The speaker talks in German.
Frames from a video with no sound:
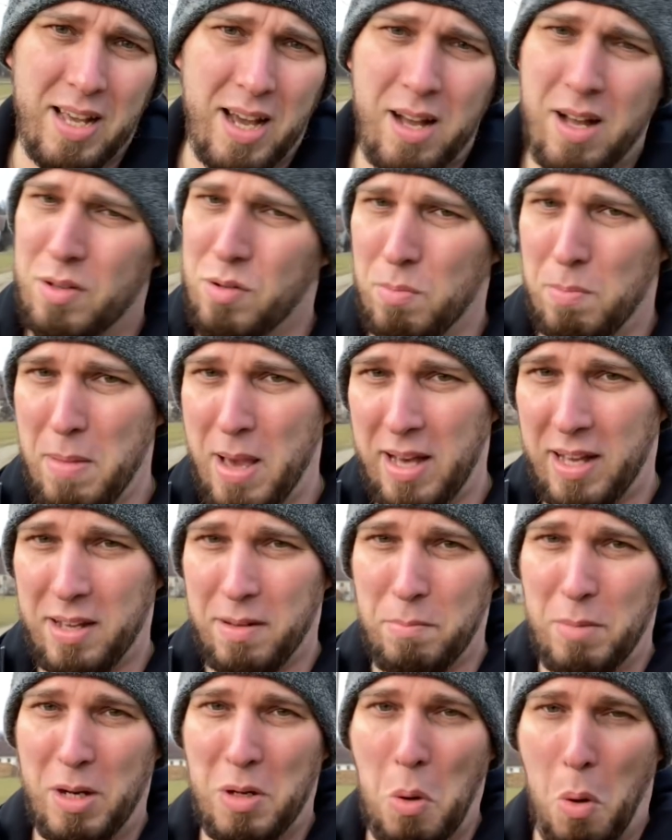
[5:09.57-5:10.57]
Ja, also
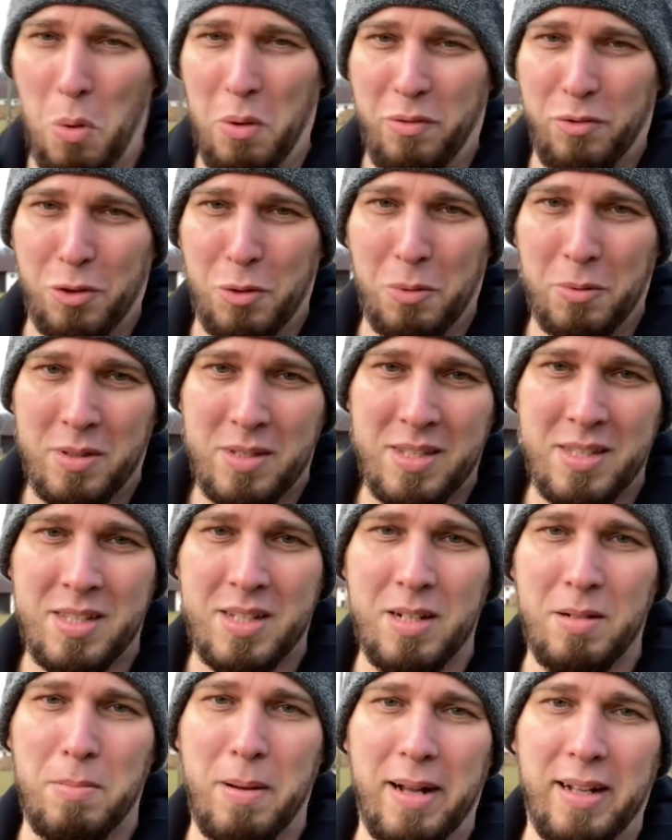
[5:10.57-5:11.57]
mehrere Millionen von Unzen
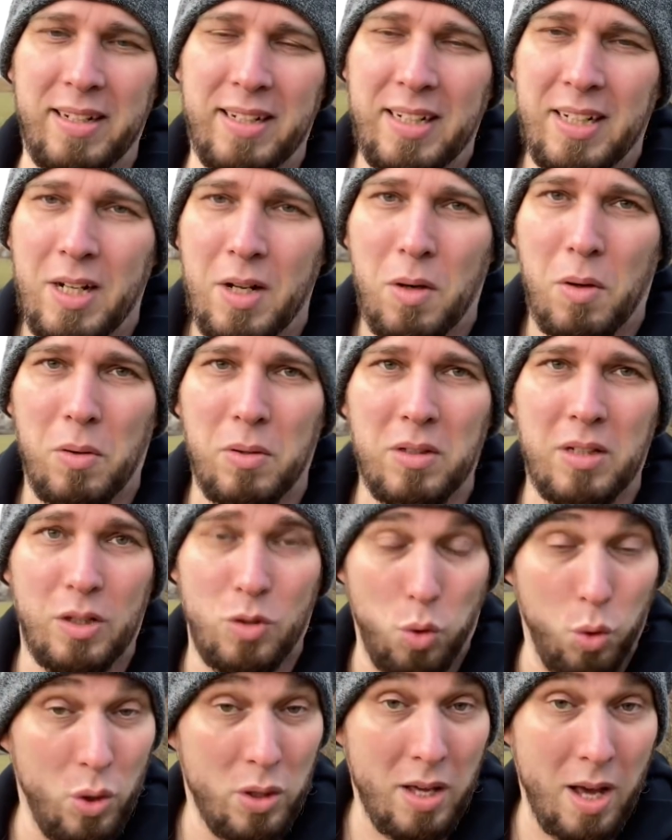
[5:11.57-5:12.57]
Silber und
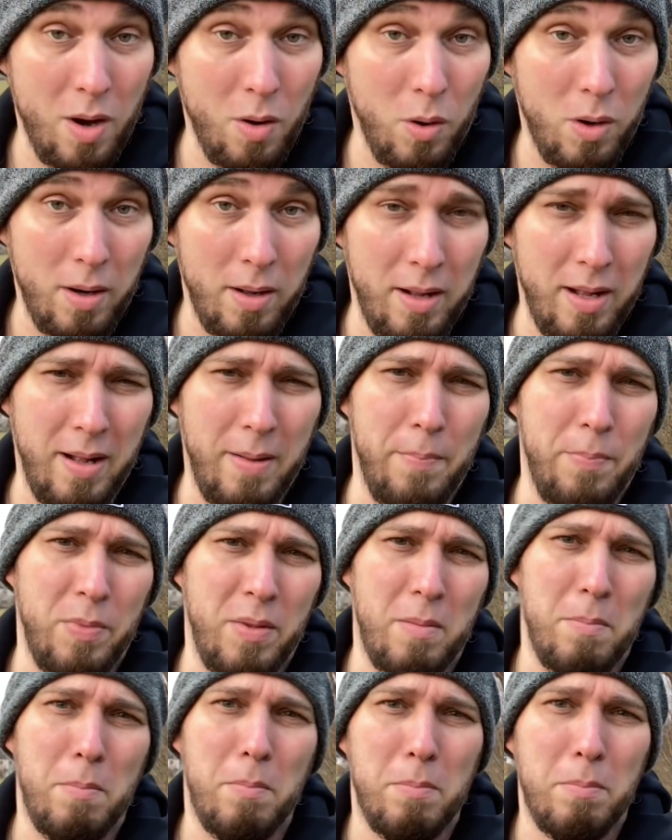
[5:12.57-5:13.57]
natürlich auch
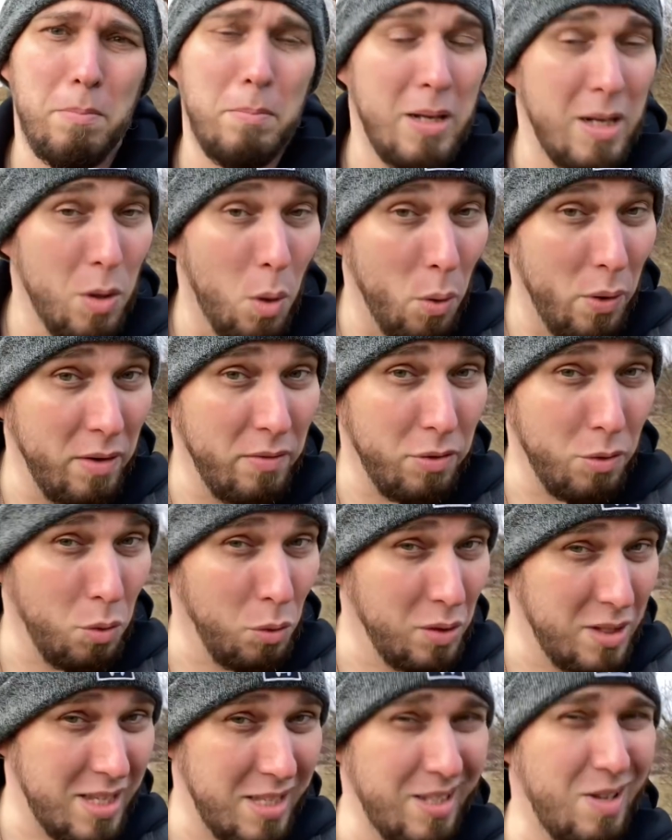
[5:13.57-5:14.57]
ähm, Millionen von
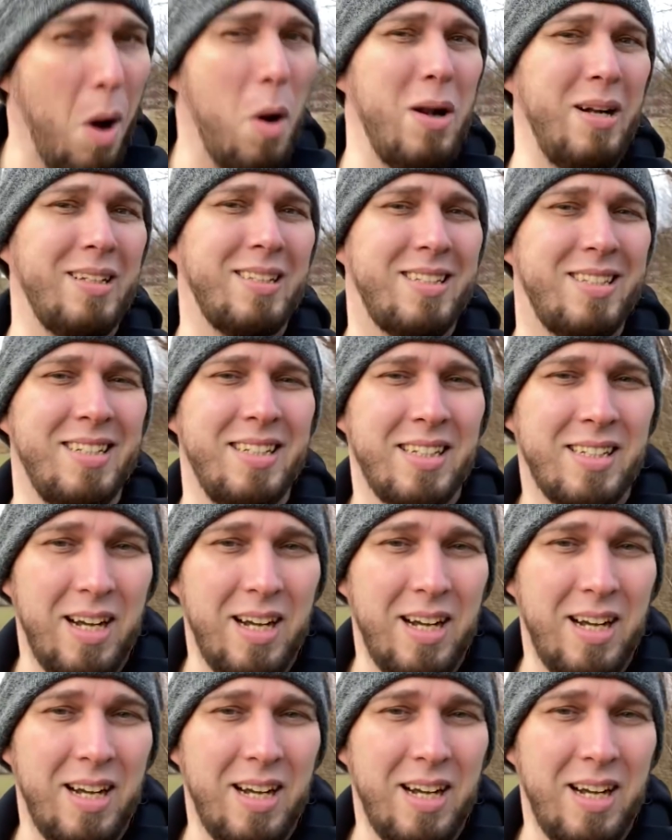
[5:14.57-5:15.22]
Unzen Gold.